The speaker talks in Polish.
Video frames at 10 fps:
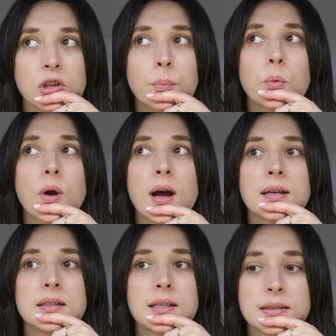to
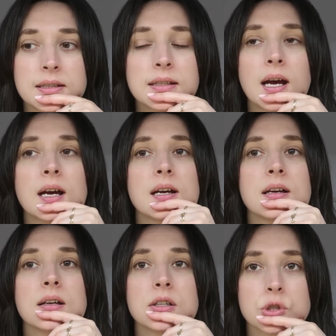była jedyna
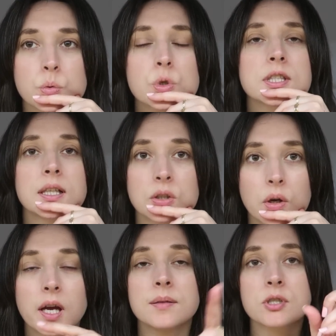słuszna
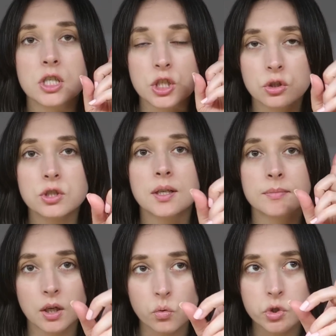droga. I myślę, że ktoś
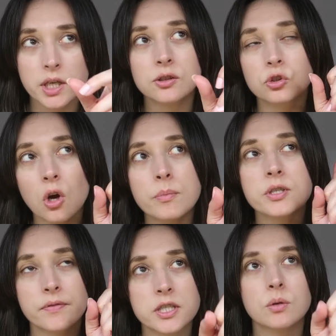tam na górze
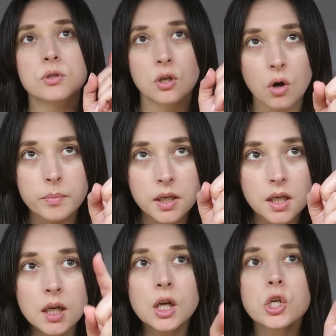dobrze wiedział, co robi,
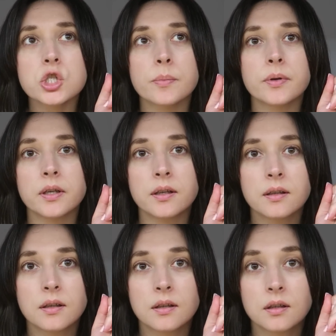żeby,
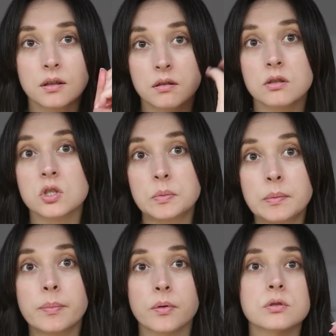
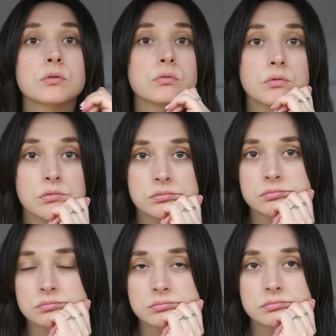żeby po prostu
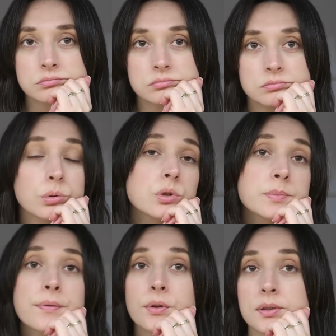było z
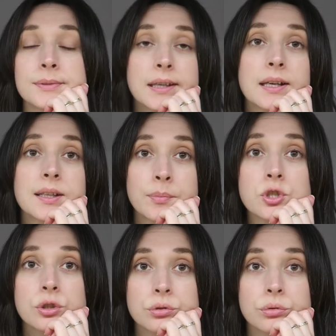powrotem tak jak na
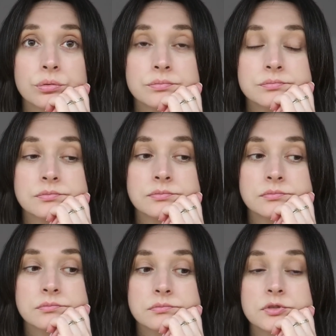początku.
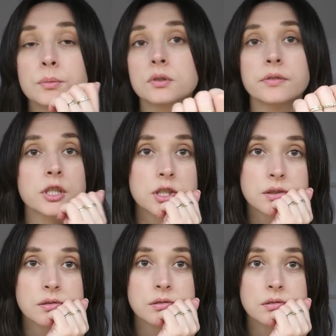No bo to wiecie,
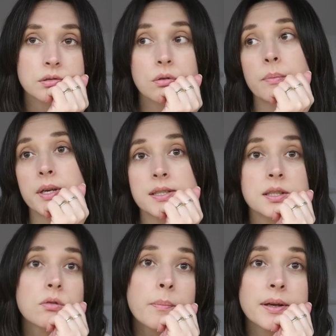chłop
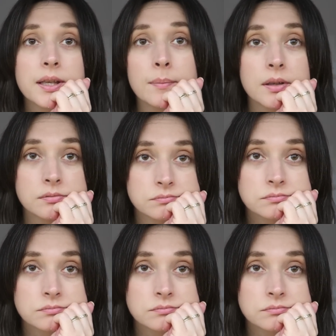jest i chłopa nie ma.